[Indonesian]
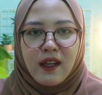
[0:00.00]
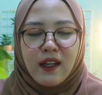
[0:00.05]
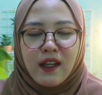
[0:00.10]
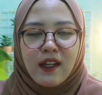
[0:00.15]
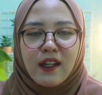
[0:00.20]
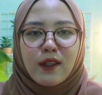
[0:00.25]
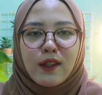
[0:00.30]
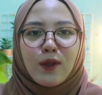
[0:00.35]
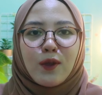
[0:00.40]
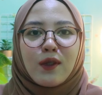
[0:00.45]

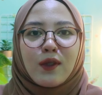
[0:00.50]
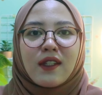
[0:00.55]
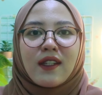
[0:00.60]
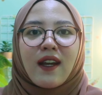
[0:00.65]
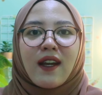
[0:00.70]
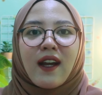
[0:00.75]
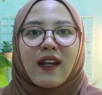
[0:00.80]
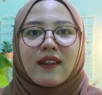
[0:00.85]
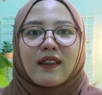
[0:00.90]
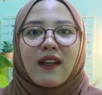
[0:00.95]
itu
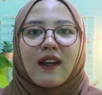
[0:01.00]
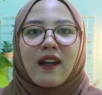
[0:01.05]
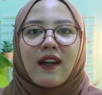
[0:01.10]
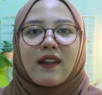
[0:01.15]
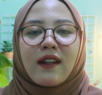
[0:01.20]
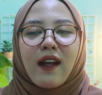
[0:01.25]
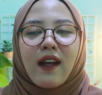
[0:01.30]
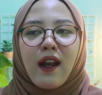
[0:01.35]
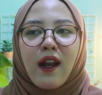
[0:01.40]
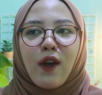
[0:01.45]
dia
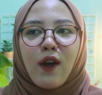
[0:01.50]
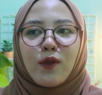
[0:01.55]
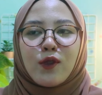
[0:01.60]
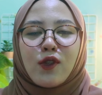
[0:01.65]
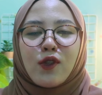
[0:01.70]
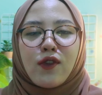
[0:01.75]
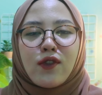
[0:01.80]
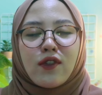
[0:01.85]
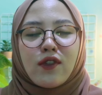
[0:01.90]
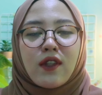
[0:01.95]
katakan kalau
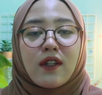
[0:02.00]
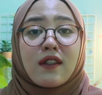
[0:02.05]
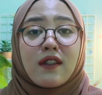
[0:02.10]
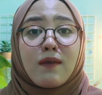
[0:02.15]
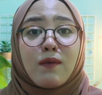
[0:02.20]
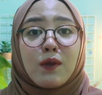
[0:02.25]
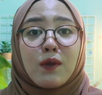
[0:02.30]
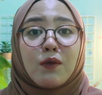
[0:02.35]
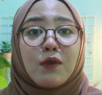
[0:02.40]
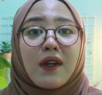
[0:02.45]
sosok
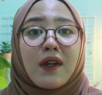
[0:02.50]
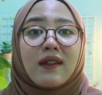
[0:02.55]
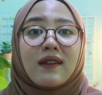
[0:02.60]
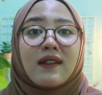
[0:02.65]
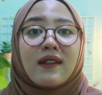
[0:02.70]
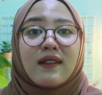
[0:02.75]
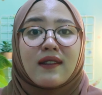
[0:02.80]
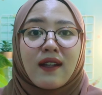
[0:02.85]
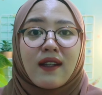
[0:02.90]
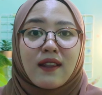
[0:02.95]
tersebut bukan
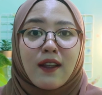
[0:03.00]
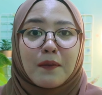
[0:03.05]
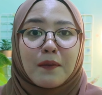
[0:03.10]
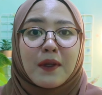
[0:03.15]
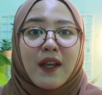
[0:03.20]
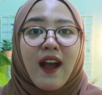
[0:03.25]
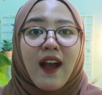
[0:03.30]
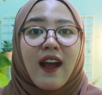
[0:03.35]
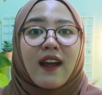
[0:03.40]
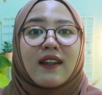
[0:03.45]
dirinya
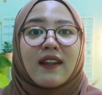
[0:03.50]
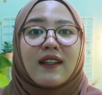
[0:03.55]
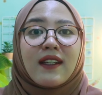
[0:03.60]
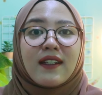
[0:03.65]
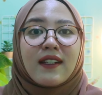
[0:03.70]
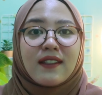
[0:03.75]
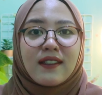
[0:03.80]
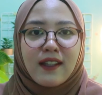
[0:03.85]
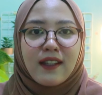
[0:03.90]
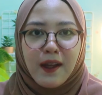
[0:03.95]
tapi
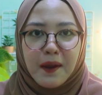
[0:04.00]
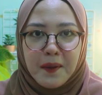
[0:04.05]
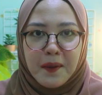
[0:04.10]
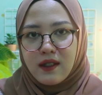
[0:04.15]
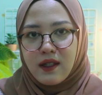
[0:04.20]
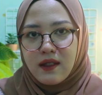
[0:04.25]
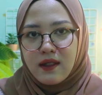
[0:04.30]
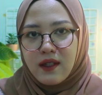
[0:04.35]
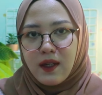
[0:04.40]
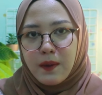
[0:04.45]
adiknya.
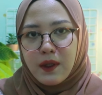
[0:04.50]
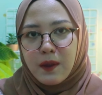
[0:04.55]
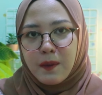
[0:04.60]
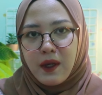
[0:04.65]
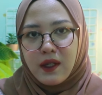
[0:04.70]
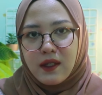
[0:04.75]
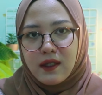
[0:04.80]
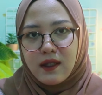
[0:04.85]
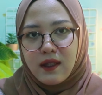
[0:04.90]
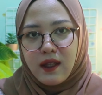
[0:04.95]
Jadi selama di
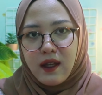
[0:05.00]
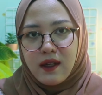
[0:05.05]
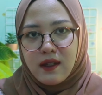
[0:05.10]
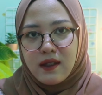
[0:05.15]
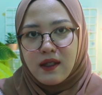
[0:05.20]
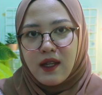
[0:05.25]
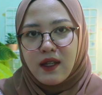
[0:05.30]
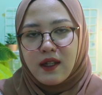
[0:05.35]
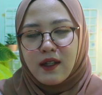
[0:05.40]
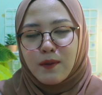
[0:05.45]
Pakistan,
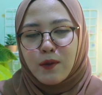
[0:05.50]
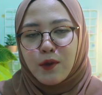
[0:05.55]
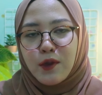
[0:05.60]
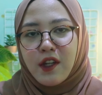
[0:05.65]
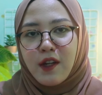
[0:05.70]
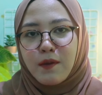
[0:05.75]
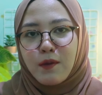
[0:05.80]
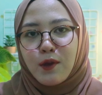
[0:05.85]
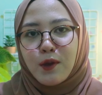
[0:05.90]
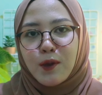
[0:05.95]
Zahir
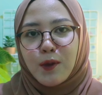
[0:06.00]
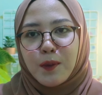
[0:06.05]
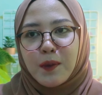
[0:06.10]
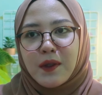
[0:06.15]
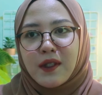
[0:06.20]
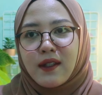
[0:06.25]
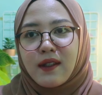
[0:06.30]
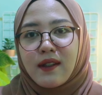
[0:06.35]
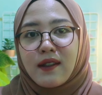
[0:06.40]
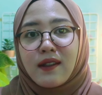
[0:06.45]
kemudian menutupi
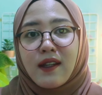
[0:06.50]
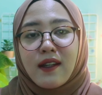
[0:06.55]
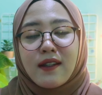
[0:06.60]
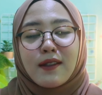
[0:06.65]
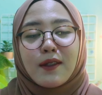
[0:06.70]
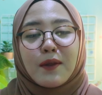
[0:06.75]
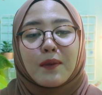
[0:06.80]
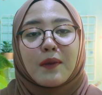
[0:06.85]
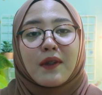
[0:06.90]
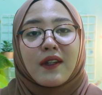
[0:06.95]
dirinya yang
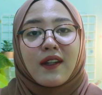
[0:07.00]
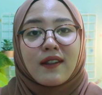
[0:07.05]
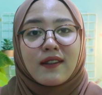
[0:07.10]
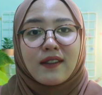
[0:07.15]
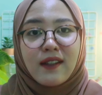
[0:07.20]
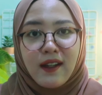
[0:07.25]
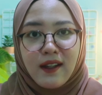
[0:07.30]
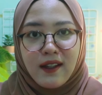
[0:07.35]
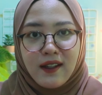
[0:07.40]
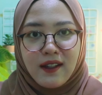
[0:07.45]

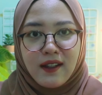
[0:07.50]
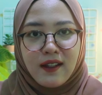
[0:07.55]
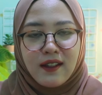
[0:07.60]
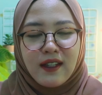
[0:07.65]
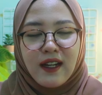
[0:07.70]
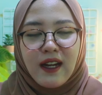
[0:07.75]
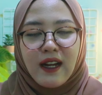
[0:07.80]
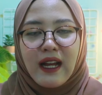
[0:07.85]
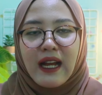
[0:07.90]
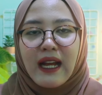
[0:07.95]
sebenarnya
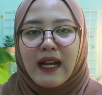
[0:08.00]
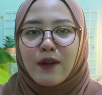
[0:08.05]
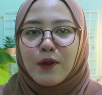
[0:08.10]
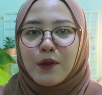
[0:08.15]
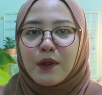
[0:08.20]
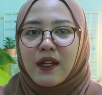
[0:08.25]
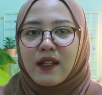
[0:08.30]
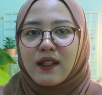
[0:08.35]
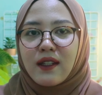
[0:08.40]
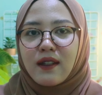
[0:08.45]
yang aku
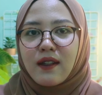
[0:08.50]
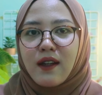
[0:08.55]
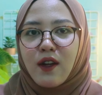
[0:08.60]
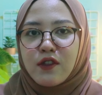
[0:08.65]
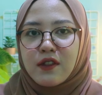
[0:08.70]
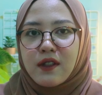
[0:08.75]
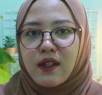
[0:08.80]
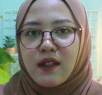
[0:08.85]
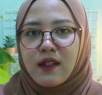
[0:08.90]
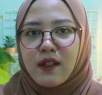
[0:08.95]
yakin kalau
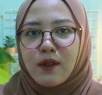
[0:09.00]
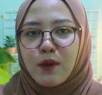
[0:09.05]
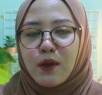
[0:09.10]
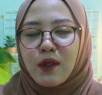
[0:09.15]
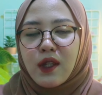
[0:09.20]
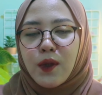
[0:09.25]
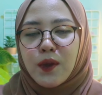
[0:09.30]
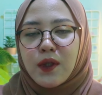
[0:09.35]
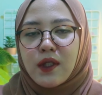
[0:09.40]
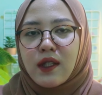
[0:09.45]
seandainya Nur
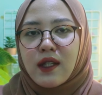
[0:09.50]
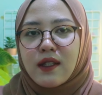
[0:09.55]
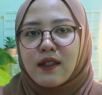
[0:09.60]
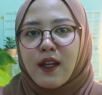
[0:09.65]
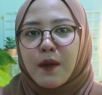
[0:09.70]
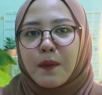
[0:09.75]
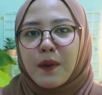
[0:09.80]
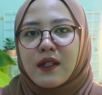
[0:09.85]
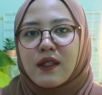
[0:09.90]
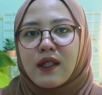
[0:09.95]
tahu tentang
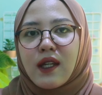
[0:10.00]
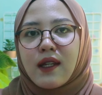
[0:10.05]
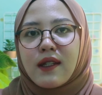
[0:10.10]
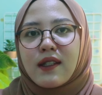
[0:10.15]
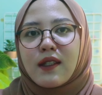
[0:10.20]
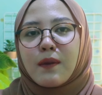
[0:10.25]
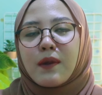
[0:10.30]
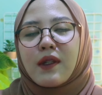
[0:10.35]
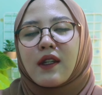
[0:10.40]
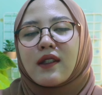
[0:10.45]
siapa Zahir
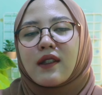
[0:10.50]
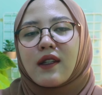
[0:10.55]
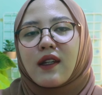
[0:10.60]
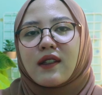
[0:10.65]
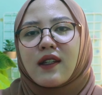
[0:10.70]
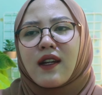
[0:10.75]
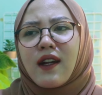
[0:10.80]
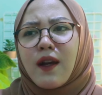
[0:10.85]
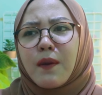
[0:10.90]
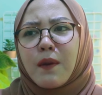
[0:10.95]
sebenarnya,
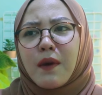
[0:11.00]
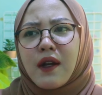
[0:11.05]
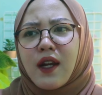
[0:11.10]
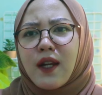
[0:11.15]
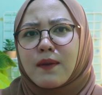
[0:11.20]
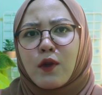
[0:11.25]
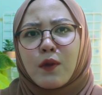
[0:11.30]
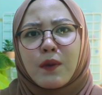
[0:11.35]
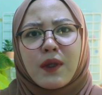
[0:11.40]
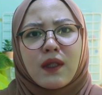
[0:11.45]
dia nggak
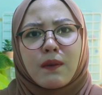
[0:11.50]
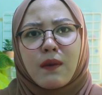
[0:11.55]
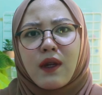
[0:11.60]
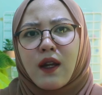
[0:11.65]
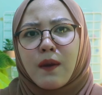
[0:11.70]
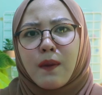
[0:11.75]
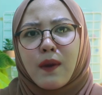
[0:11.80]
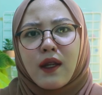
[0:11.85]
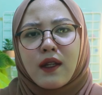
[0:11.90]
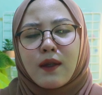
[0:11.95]
bakalan mau berteman
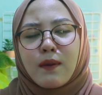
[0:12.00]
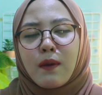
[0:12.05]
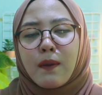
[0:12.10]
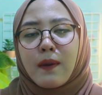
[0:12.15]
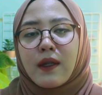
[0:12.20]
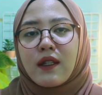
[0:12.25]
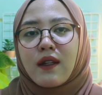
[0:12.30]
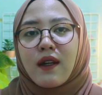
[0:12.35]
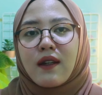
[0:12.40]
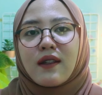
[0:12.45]
apalagi
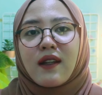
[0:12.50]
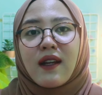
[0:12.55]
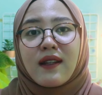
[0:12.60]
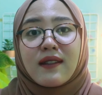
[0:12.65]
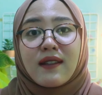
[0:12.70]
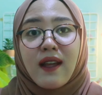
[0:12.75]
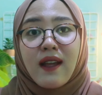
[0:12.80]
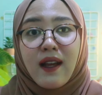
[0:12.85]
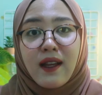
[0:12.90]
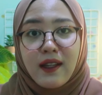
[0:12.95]
berpacaran dengan
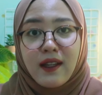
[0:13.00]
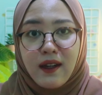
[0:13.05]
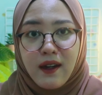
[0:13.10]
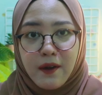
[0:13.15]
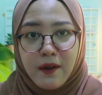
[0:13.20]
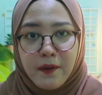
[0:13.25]
Zahir.